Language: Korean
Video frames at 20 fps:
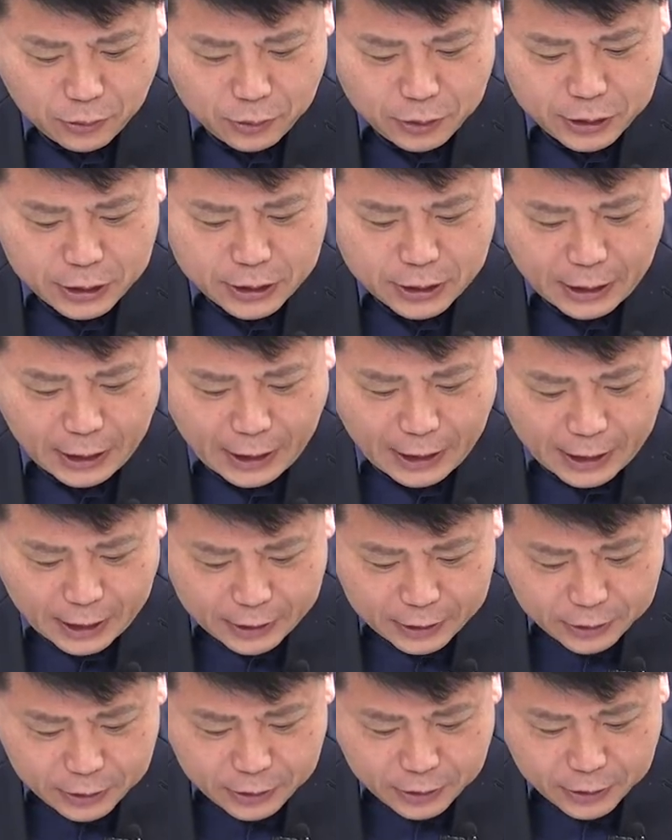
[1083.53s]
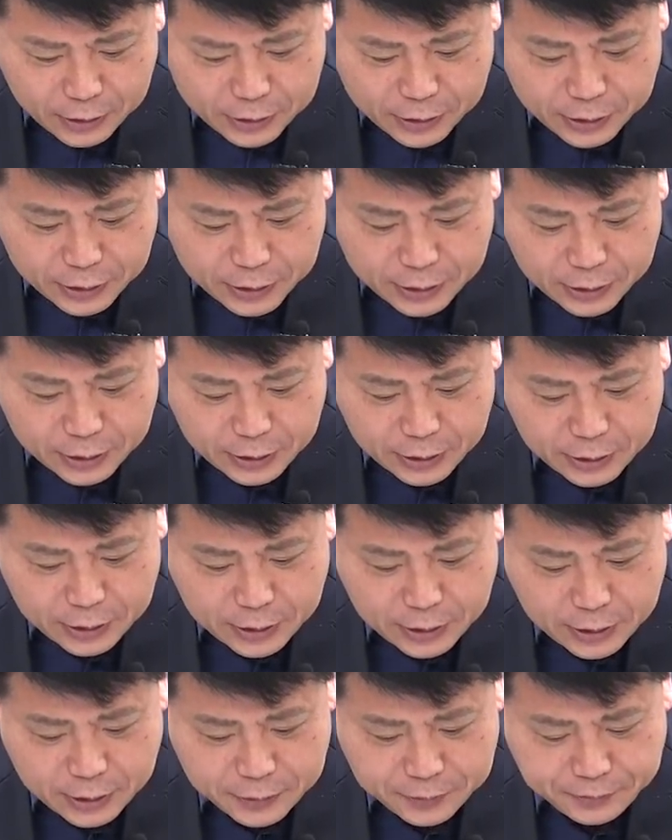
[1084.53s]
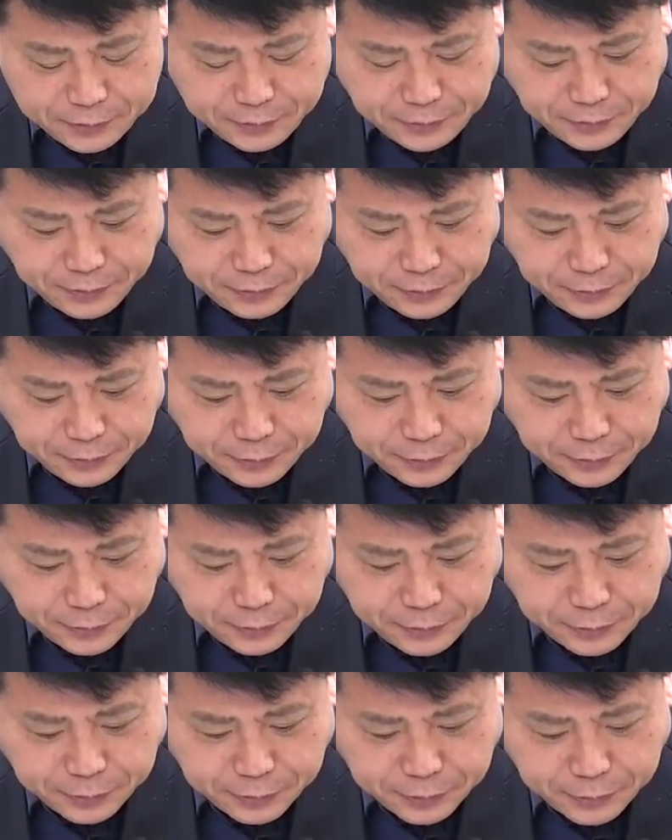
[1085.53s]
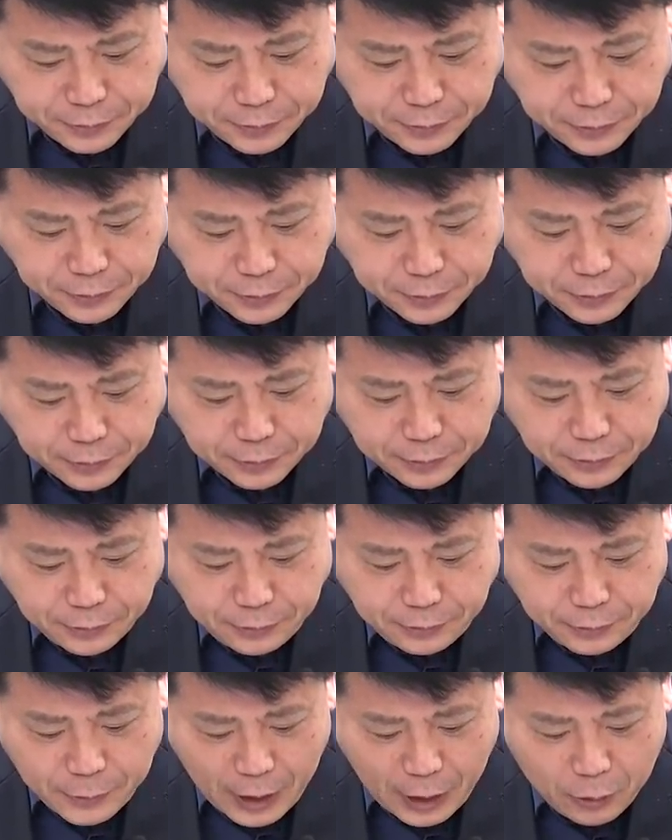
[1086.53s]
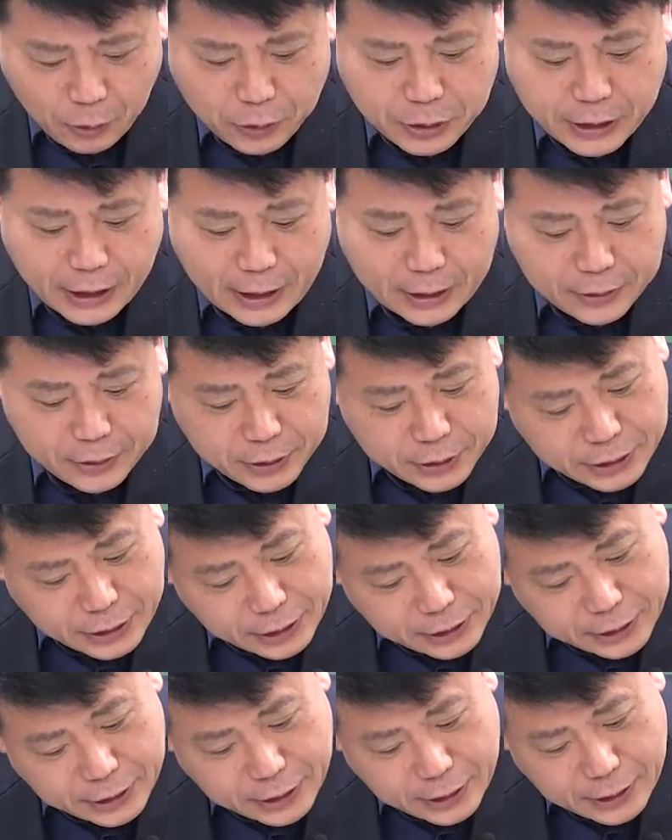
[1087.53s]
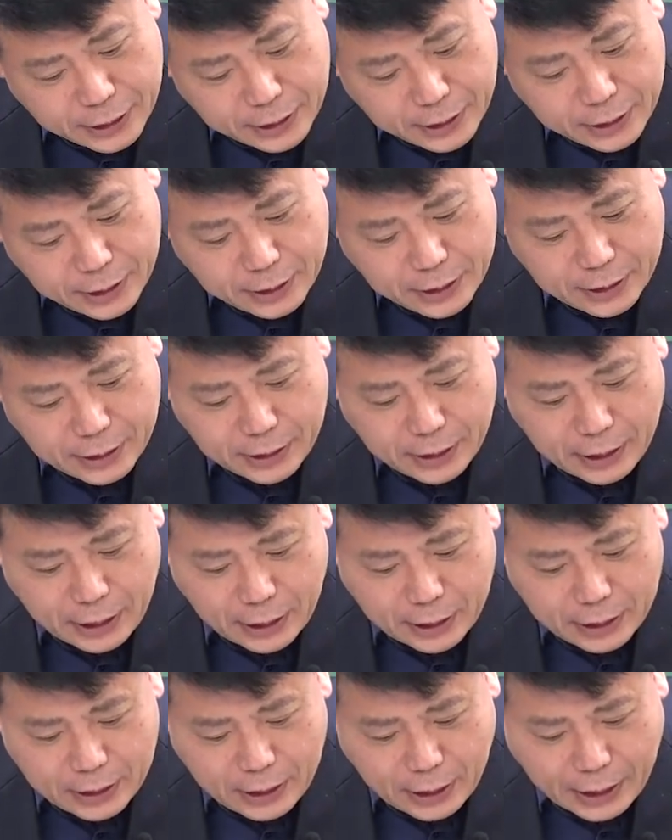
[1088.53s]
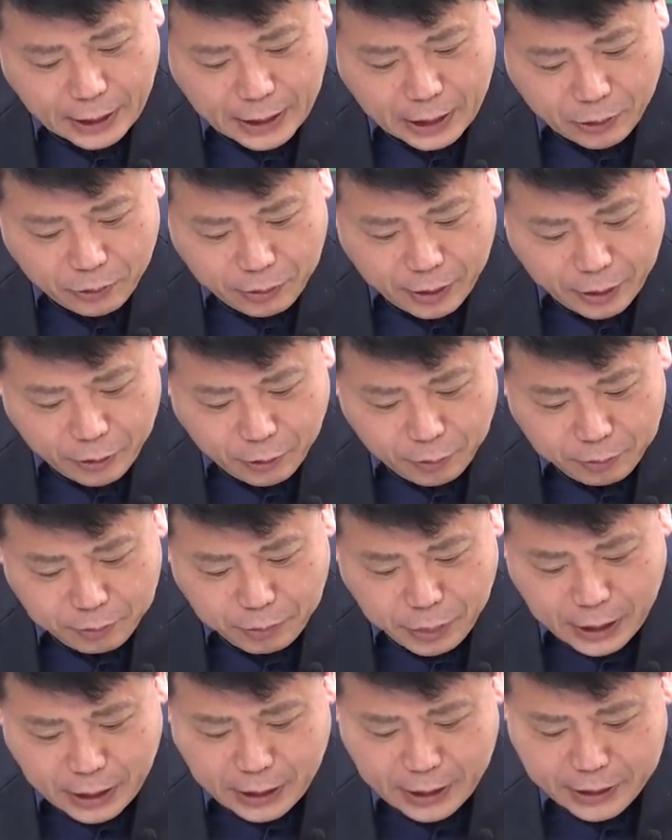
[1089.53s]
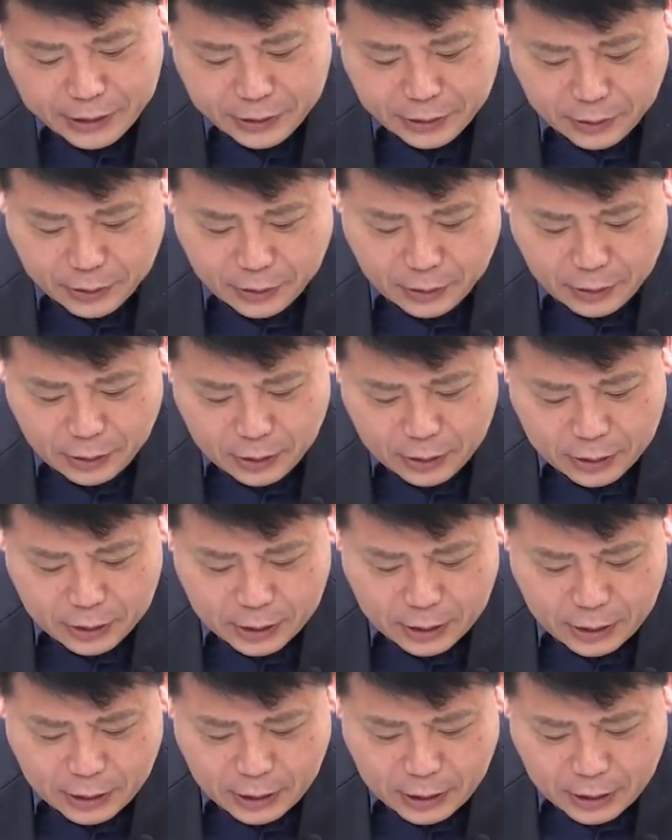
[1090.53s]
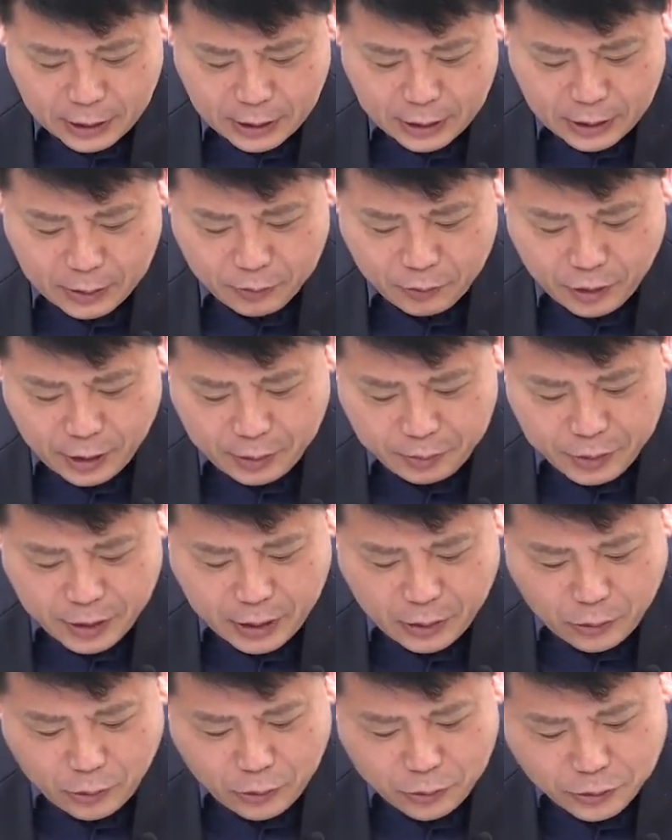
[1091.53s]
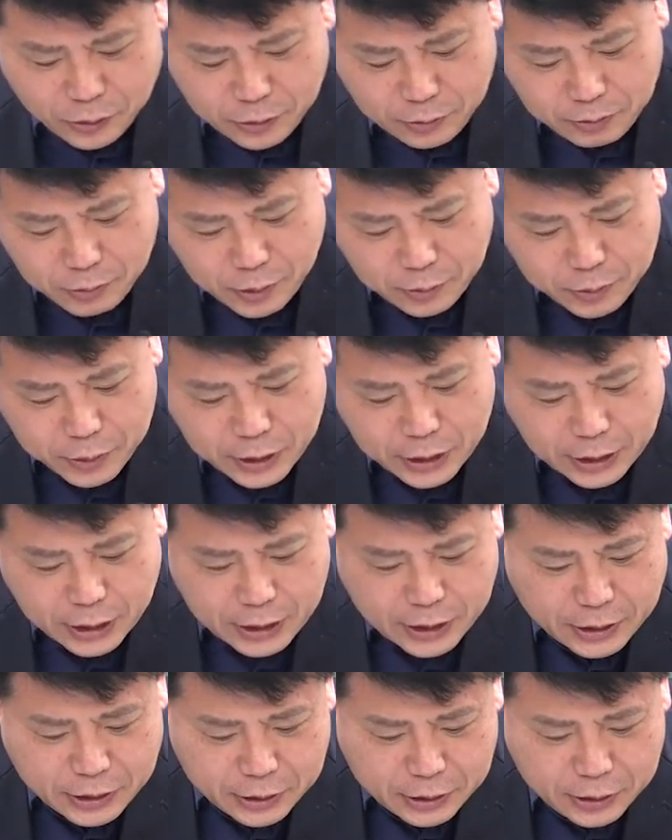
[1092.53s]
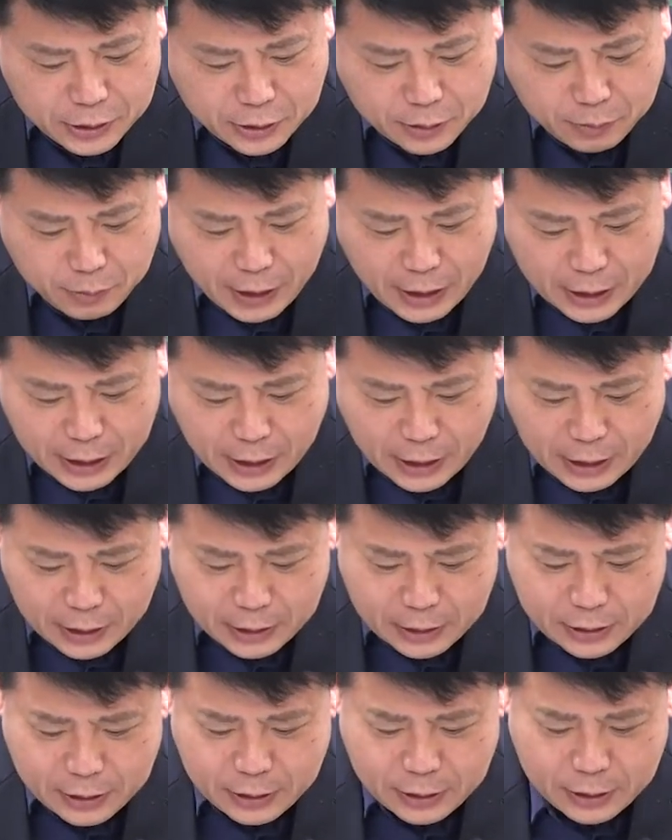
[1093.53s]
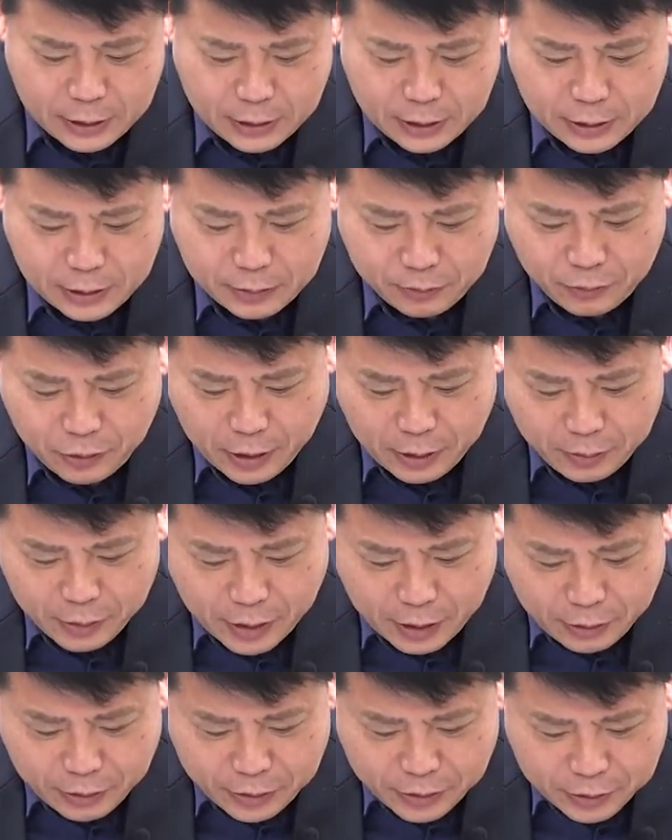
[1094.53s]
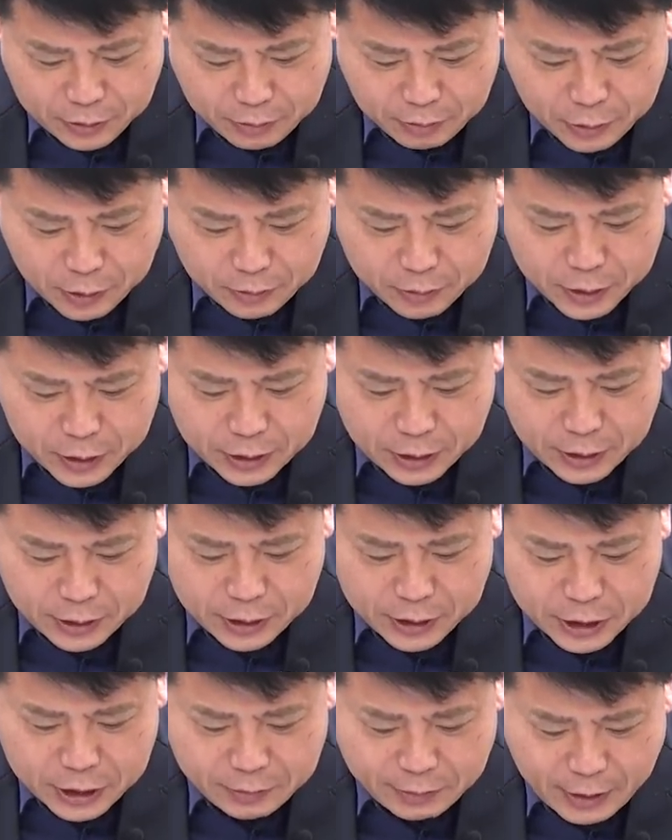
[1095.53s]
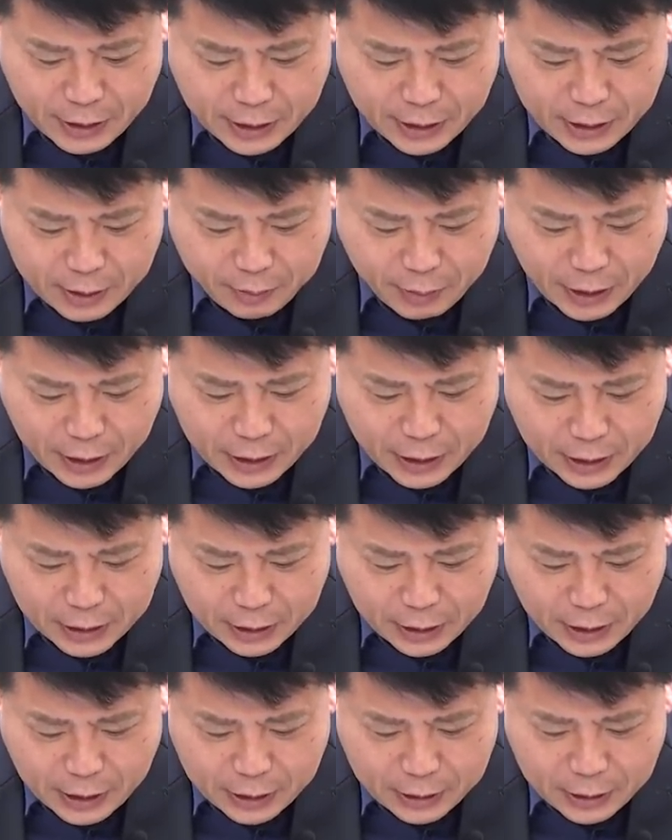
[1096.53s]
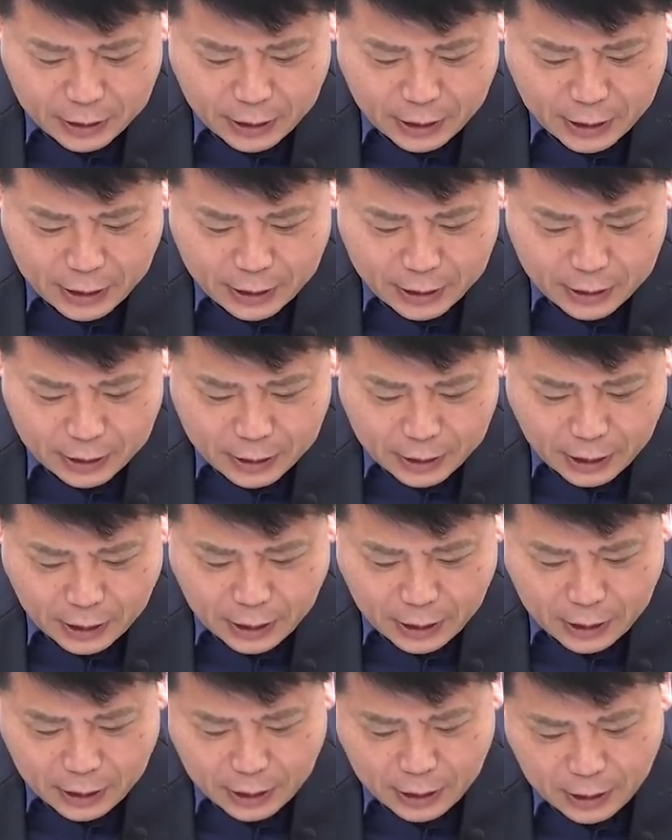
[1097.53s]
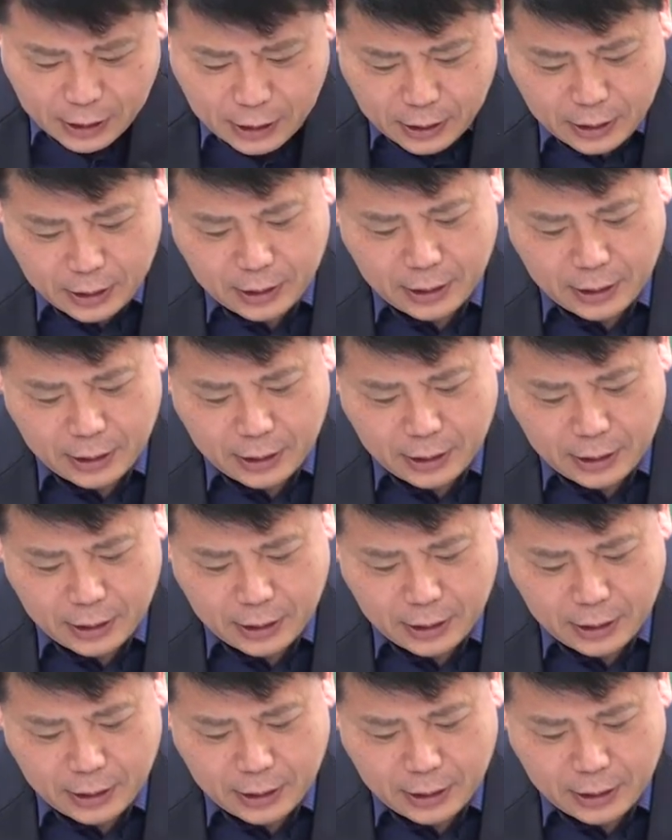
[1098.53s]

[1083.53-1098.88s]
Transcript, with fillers: 옳지 않은 것은 음, 옳지 않은 것 찾으래. 아라구의 원판에서 프레밍의 오른손 법칙, 기전력 방향을 프레밍의 왼손 법칙은 힘의 방향을 나타낸다.